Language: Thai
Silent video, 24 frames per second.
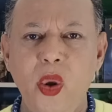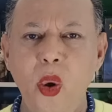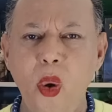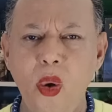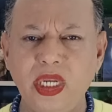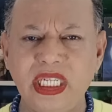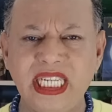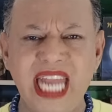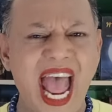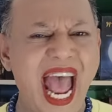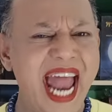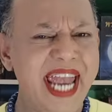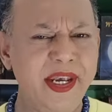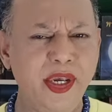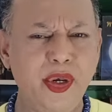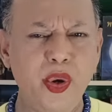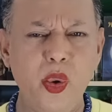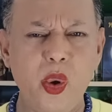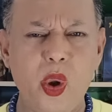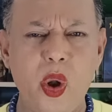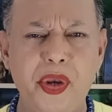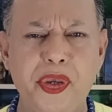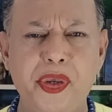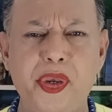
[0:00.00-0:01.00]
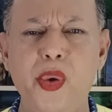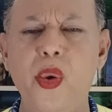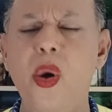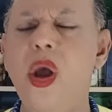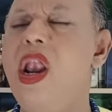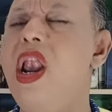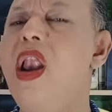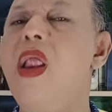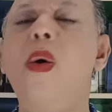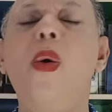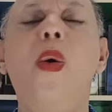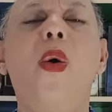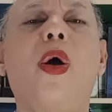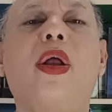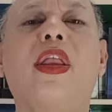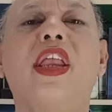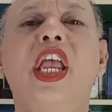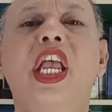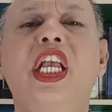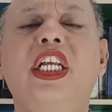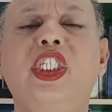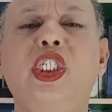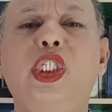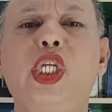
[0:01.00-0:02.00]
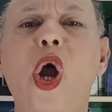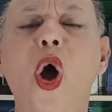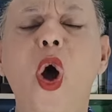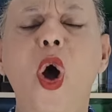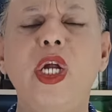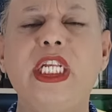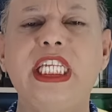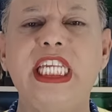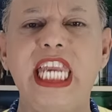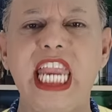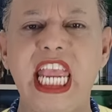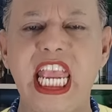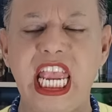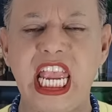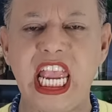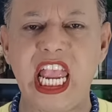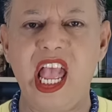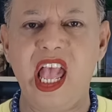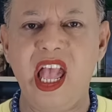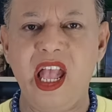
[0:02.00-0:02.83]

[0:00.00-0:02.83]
ทุกท่านทุกคนทั่วโลก โชคดี